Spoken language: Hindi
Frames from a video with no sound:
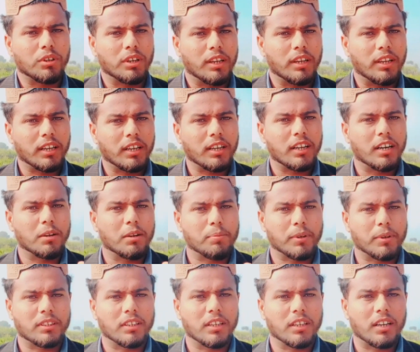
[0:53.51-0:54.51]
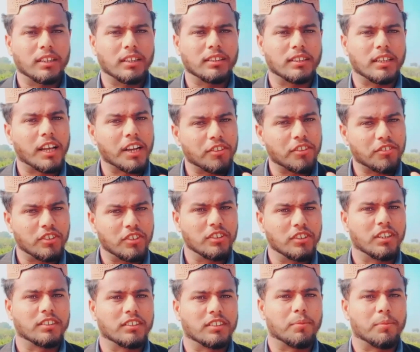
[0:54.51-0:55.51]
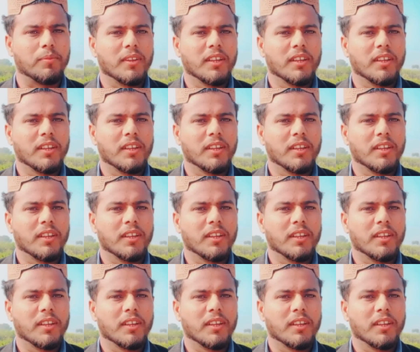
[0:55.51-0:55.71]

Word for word: कि लक्कड़ पत्थर हर चीज़ हजम